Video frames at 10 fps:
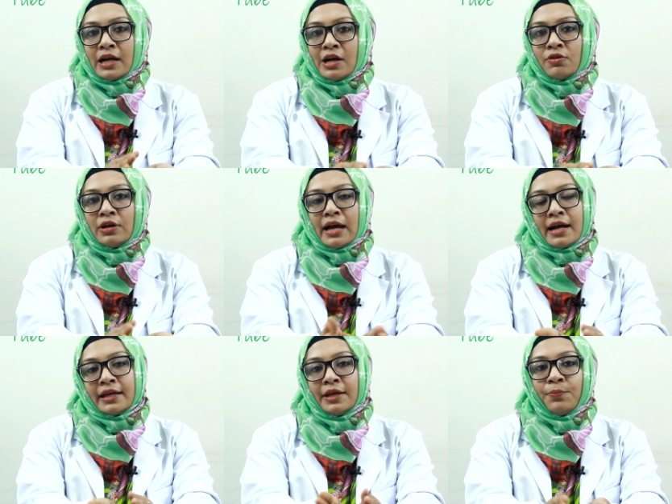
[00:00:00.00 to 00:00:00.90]
খাওয়ার
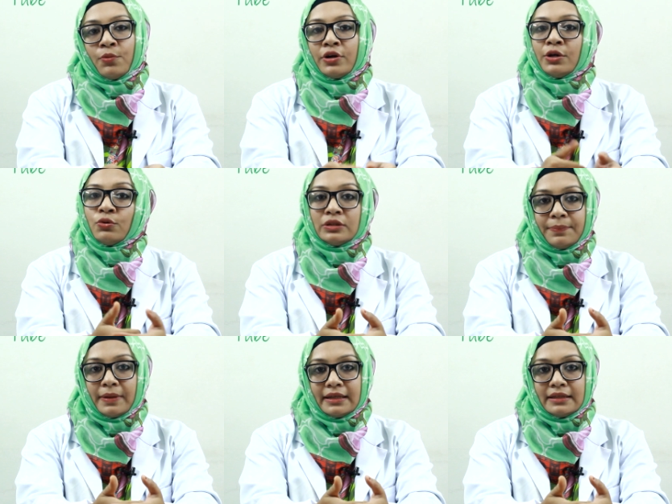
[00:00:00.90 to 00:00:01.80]
আগে পরে
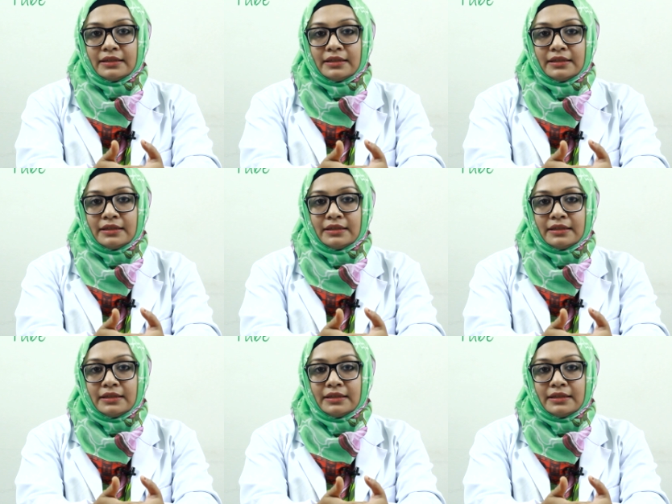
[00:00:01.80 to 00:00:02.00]
হতে পারে